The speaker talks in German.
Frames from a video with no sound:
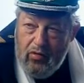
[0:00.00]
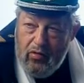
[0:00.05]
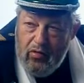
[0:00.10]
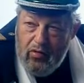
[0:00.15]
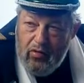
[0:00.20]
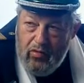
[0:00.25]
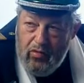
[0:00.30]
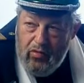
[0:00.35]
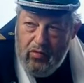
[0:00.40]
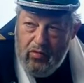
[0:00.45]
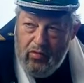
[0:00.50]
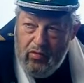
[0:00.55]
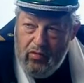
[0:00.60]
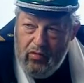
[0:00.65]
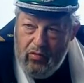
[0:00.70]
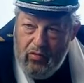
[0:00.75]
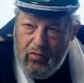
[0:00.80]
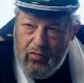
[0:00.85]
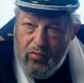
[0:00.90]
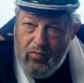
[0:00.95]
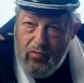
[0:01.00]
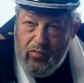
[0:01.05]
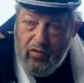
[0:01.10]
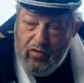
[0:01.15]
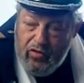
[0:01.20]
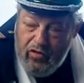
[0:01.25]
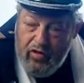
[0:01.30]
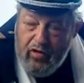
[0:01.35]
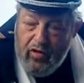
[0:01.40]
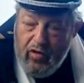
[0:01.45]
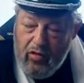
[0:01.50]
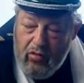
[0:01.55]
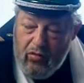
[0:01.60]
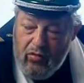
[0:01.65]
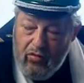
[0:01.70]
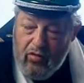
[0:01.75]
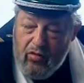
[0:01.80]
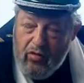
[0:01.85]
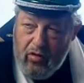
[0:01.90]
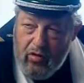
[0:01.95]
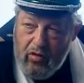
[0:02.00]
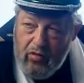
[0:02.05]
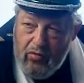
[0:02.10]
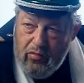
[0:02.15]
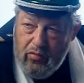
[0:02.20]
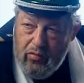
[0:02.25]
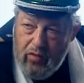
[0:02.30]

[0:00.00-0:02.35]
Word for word: Sie sind doch Marxist. Sicher, sicher.